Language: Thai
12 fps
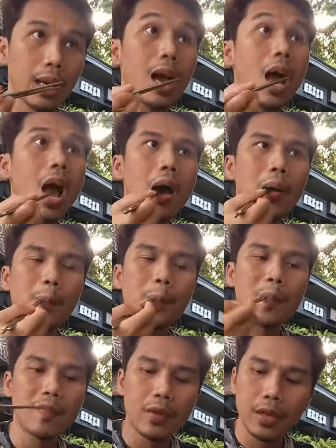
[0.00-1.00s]
ไปกินกับโจดอ
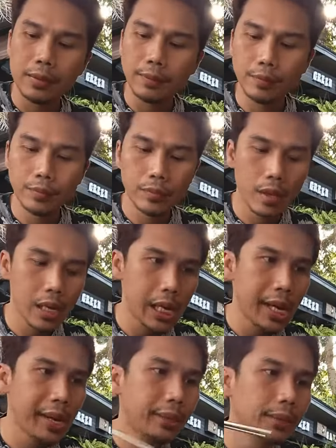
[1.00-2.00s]
นครับไป
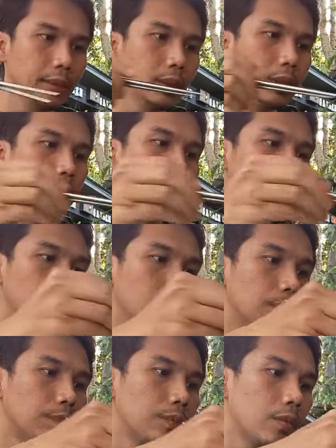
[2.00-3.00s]
เลยจัด
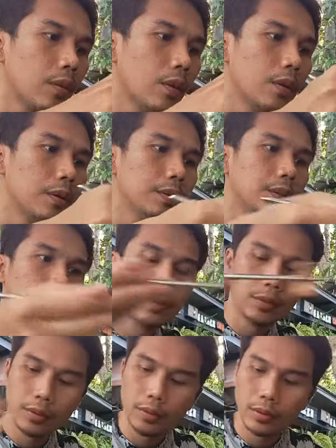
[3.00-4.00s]
ไปคำใหญ่ๆ
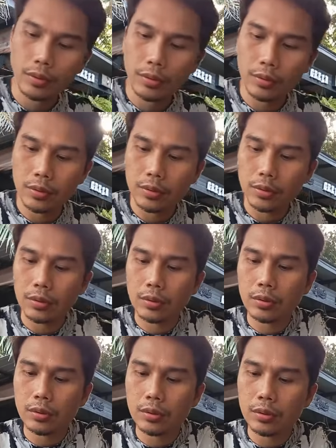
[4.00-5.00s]
หนึ่งครั้งมาสั่น
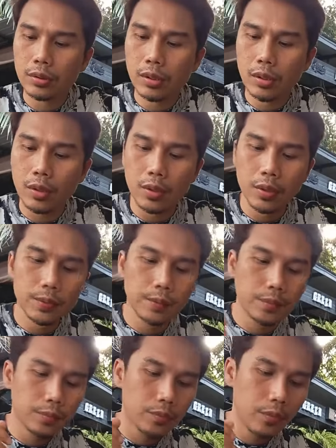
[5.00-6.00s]
โจดอนมา
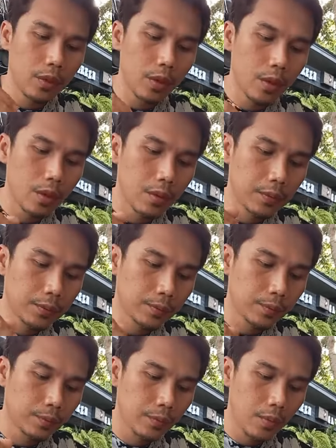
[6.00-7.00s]
จัดไปครับ
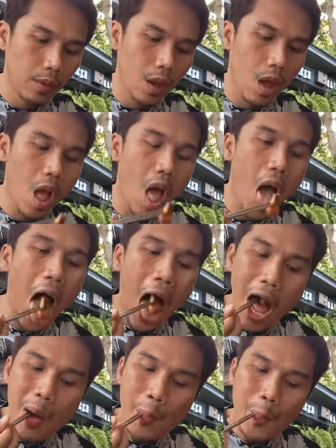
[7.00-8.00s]
รับพี่
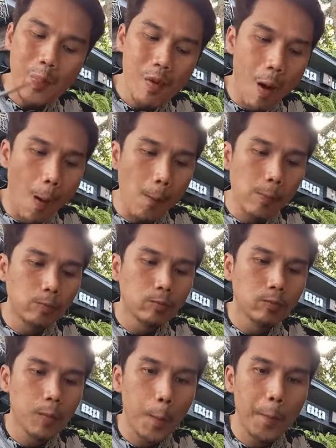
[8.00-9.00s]
ฝากน้องกันด้วยครับเด้
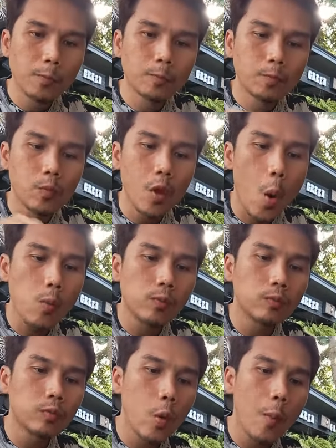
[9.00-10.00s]
อมาครับมาครั
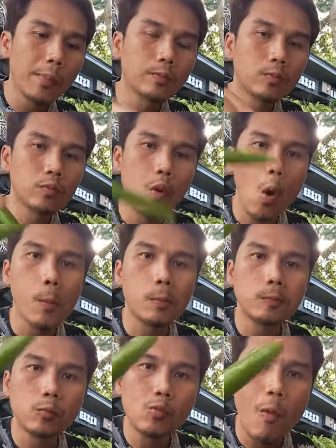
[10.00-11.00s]
บ มากินน้ำกันครับ
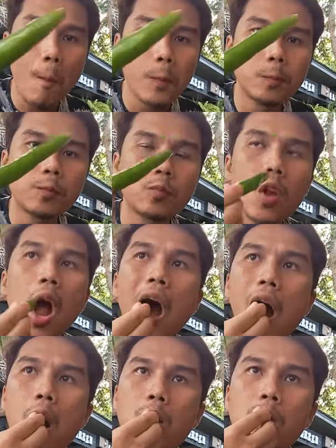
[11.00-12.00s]
แ่บๆน้ำกัน
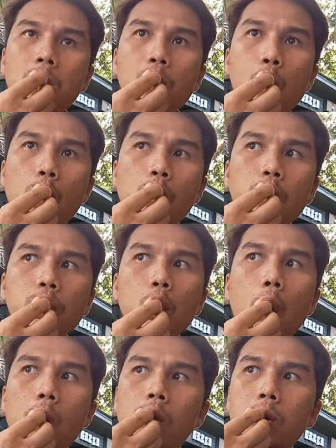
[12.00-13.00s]
โอ้โห
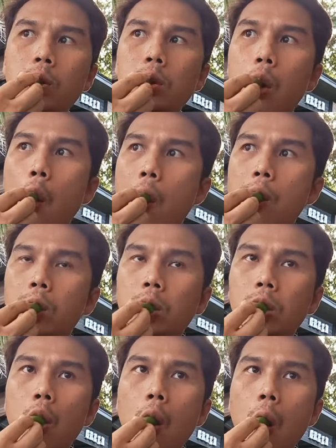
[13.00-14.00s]
จัดไปพริก
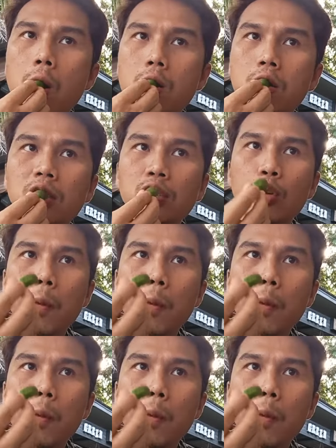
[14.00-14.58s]
คำบอกไง